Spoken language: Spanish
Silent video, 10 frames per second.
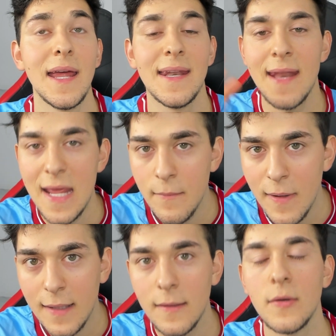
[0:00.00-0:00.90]

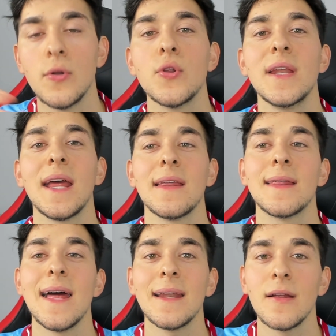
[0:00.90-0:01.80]
Neymar no tiene que
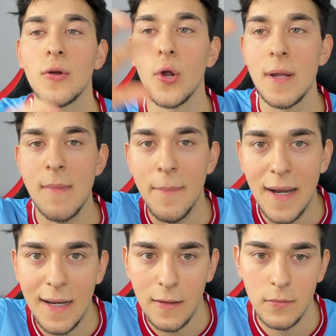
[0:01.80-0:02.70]
estar con Mbappé
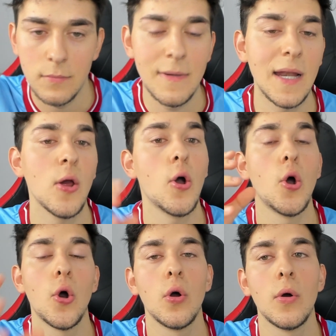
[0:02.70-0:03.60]
al lado, ¿vale?
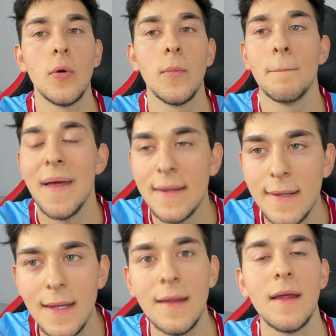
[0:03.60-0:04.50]
O
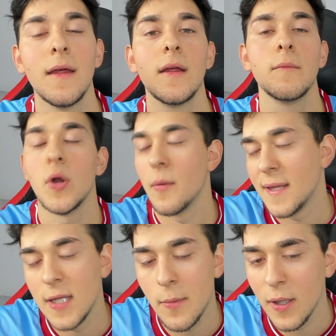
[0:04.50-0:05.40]
Messi, bueno,
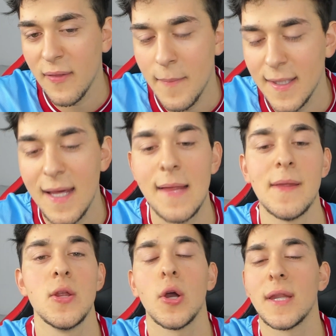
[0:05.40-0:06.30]
Messi no porque es del PSG
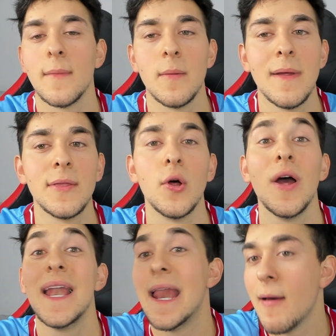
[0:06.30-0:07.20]
también, yo que sé, me lo invento.
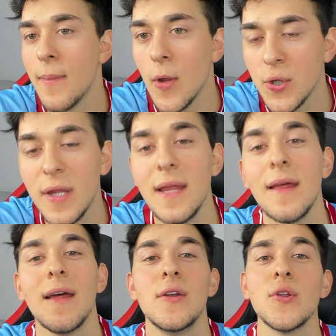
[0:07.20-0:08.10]
Lewandowski
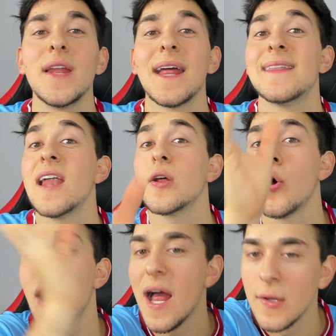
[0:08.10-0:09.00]
no tiene que estar
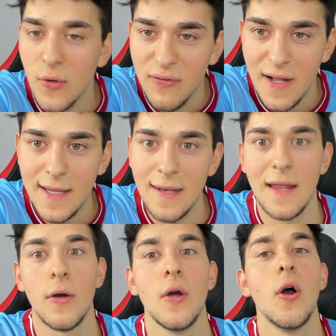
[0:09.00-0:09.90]
con Ansu Fati al
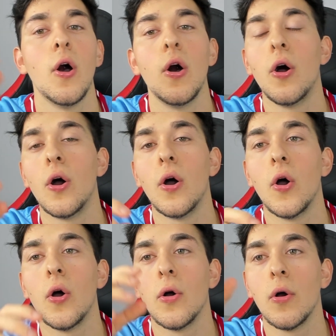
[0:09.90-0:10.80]
lado.
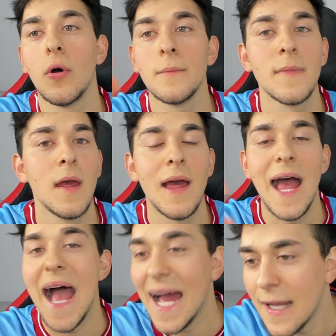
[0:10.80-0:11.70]
O
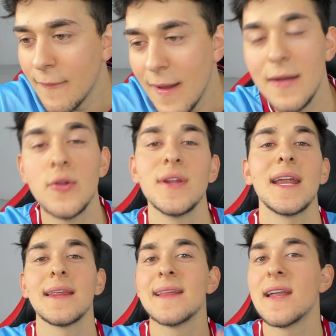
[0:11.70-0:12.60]
Álava no
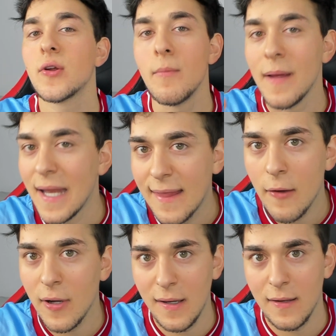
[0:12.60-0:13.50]
tiene que estar con
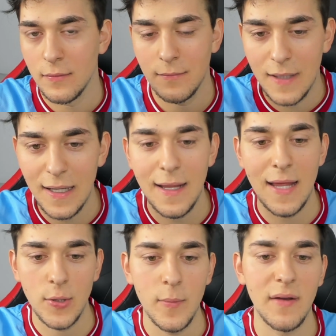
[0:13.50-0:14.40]
Militao al lado, ¿vale?
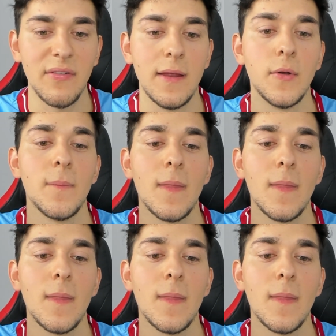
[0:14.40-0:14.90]
Eso me refiero.